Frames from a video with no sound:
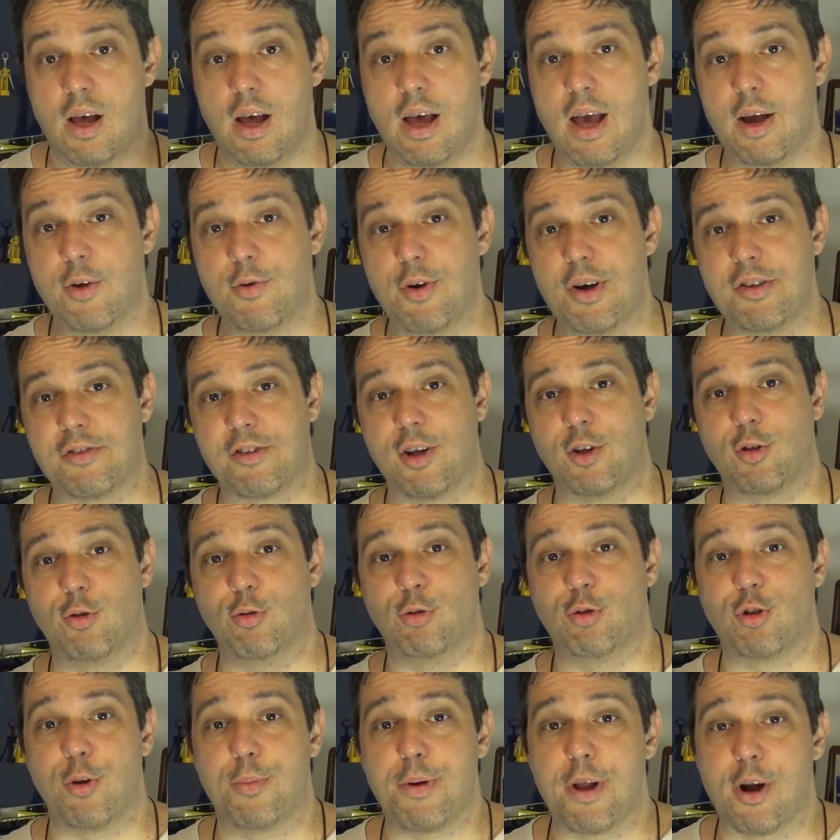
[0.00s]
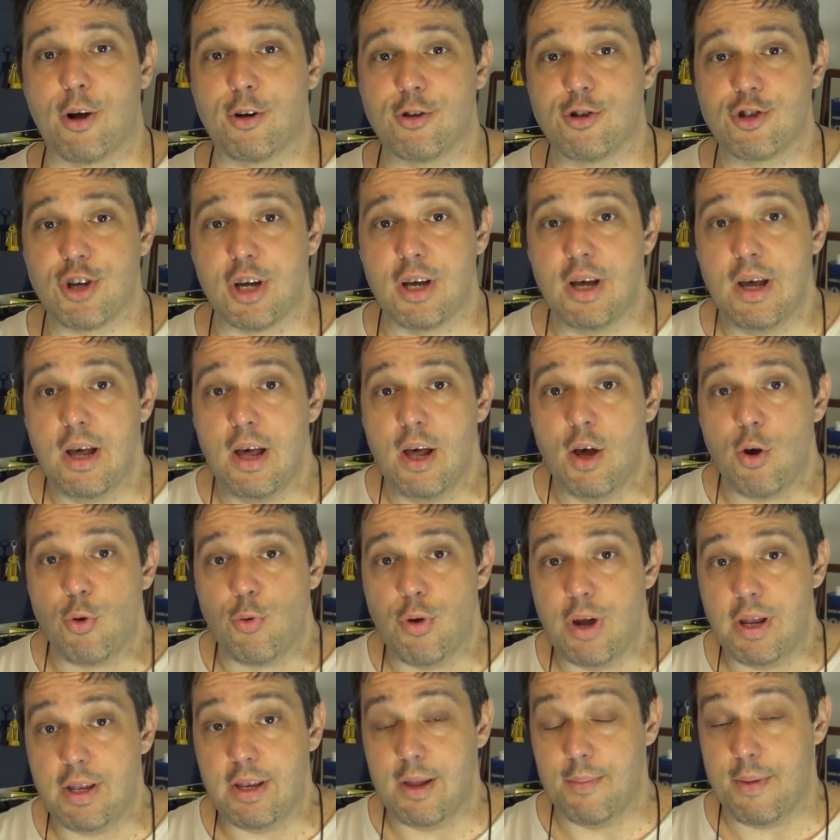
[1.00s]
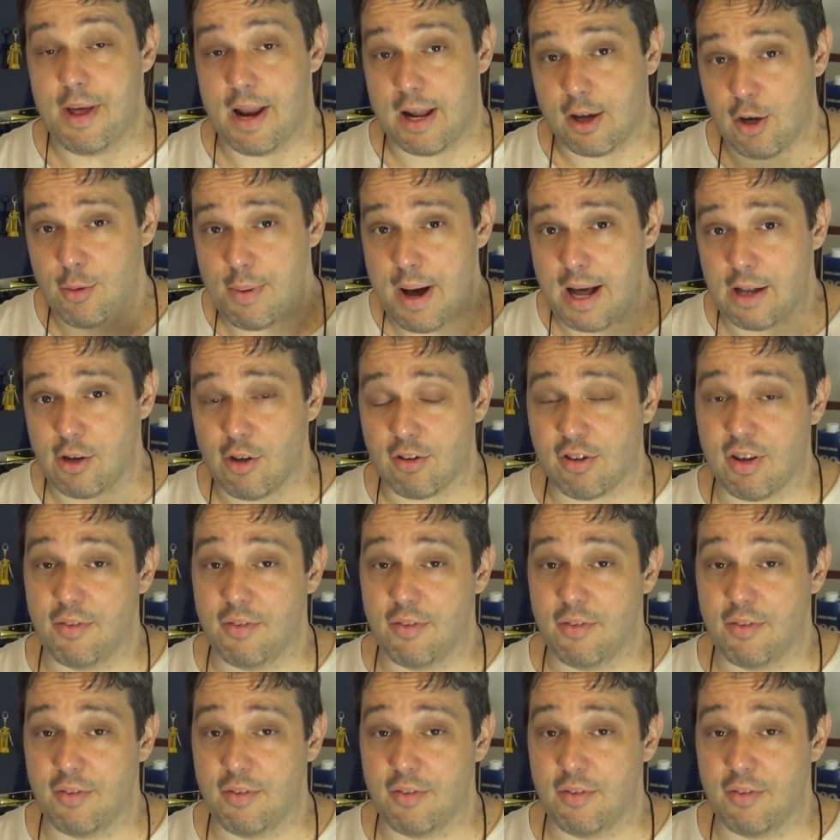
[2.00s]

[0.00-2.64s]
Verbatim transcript: E questo è tutto per oggi, quindi mi raccomando